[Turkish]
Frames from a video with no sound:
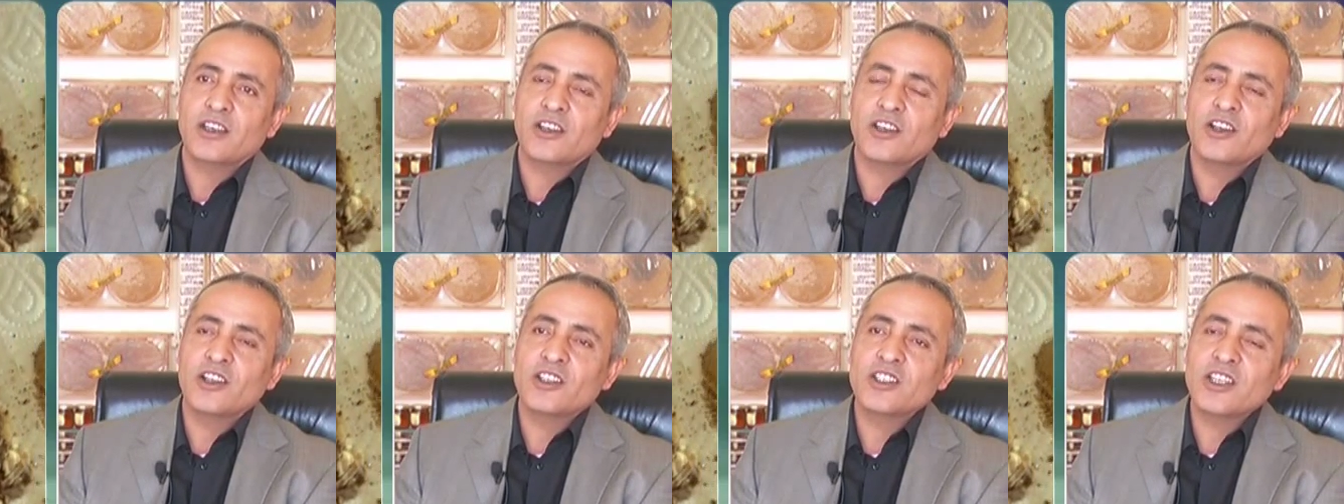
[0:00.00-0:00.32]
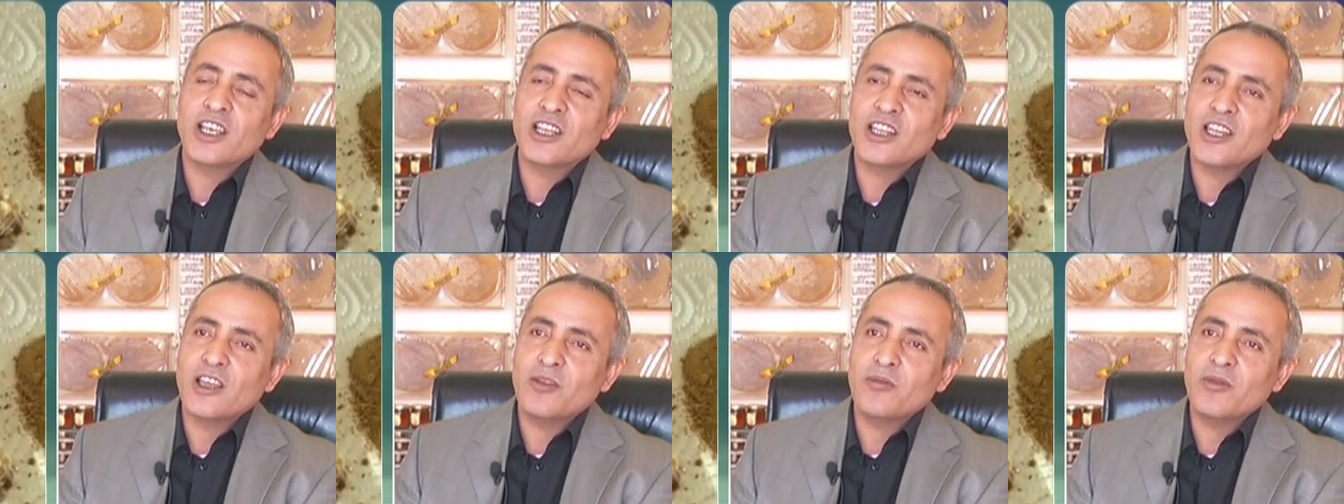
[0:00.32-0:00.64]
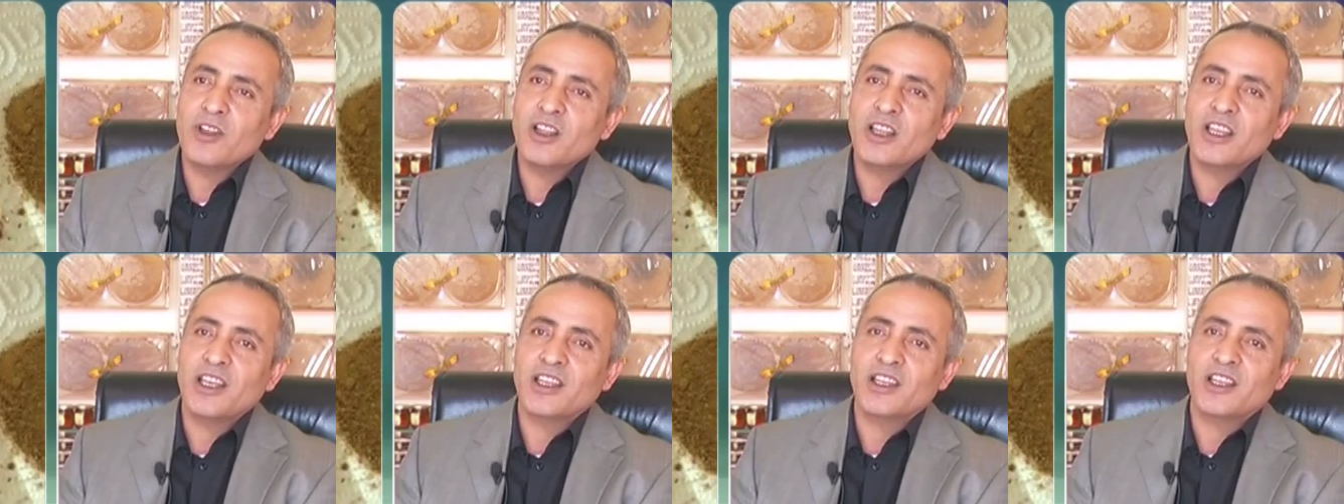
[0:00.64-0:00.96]
kılcal
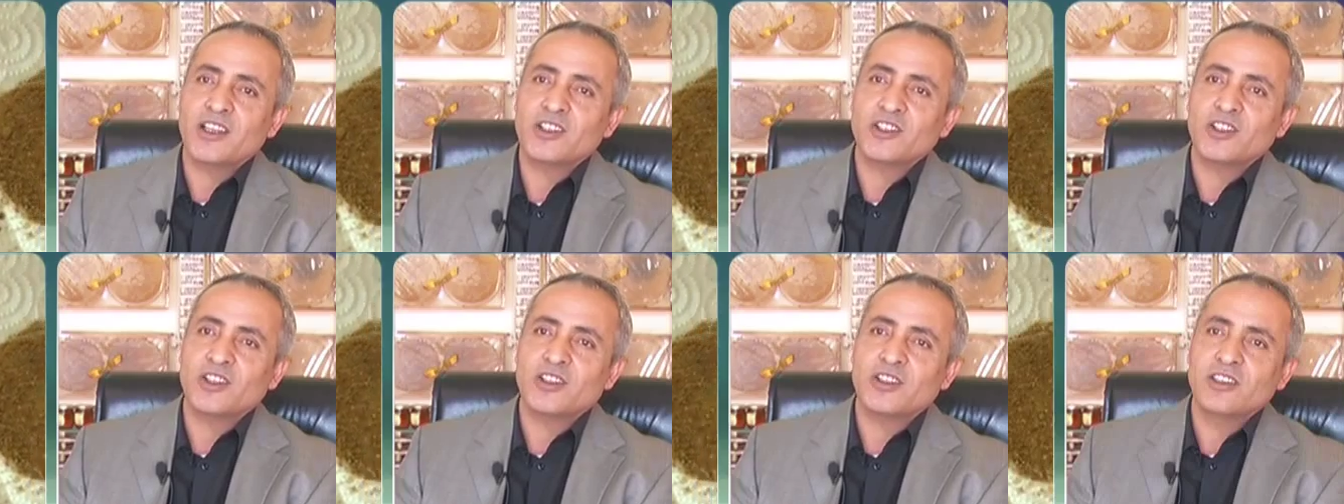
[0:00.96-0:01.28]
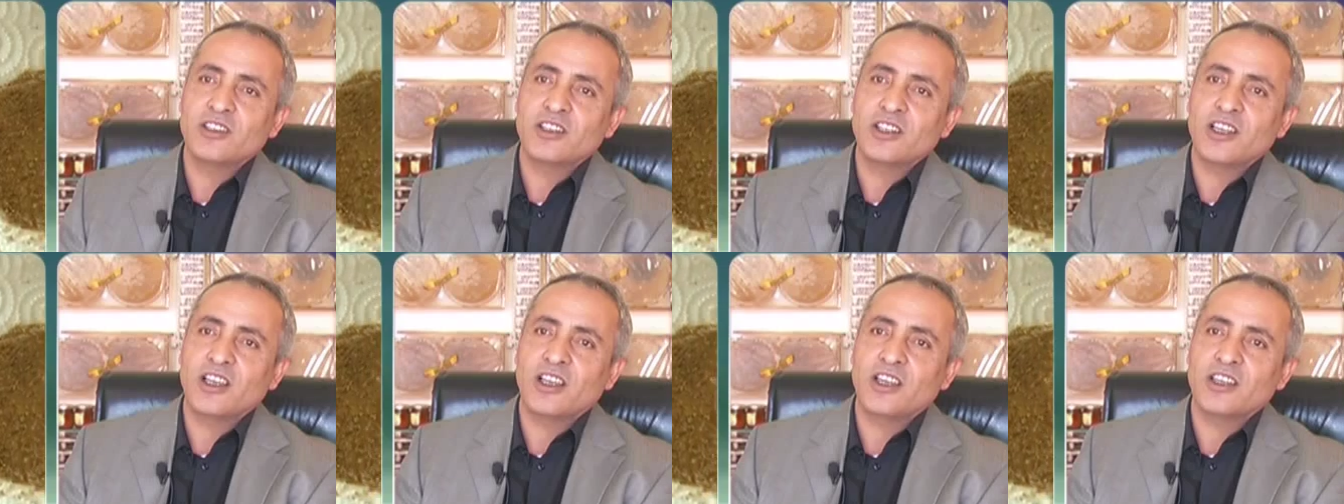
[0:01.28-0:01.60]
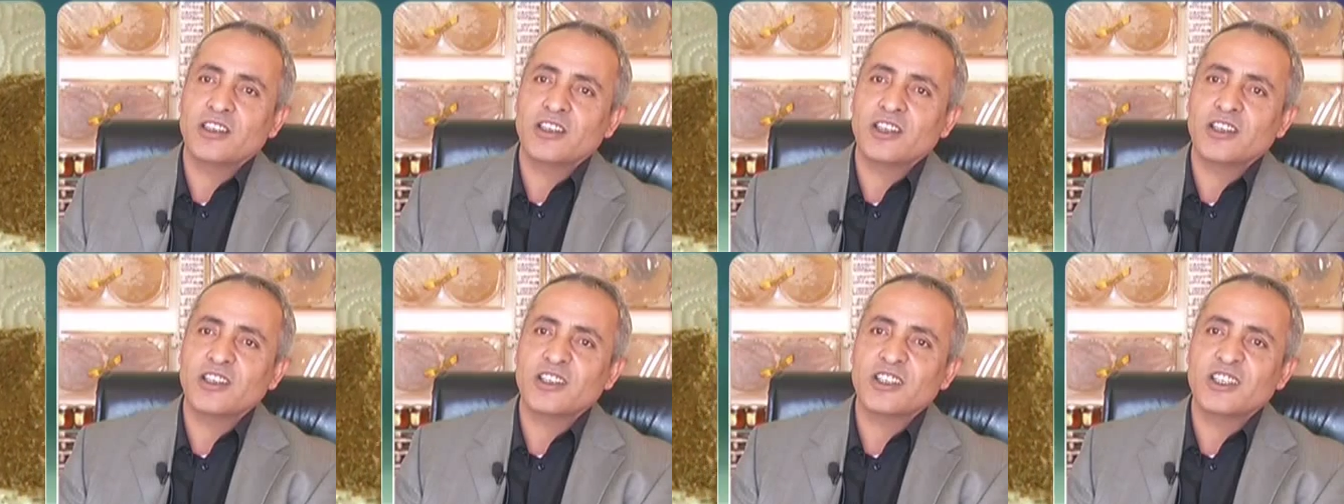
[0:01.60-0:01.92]
damarların açıldığına
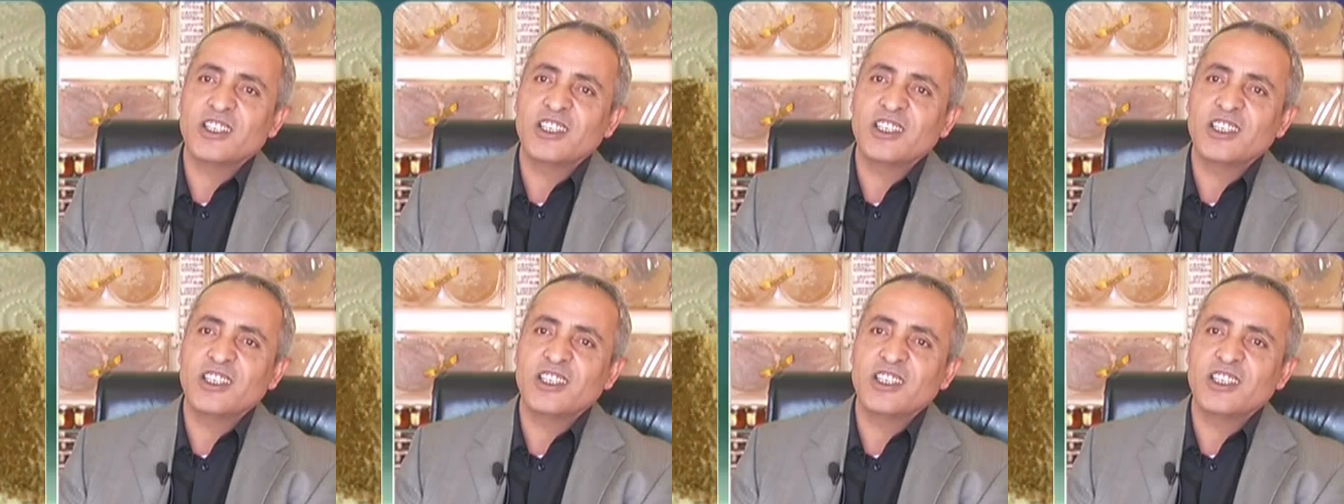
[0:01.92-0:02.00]
kadar,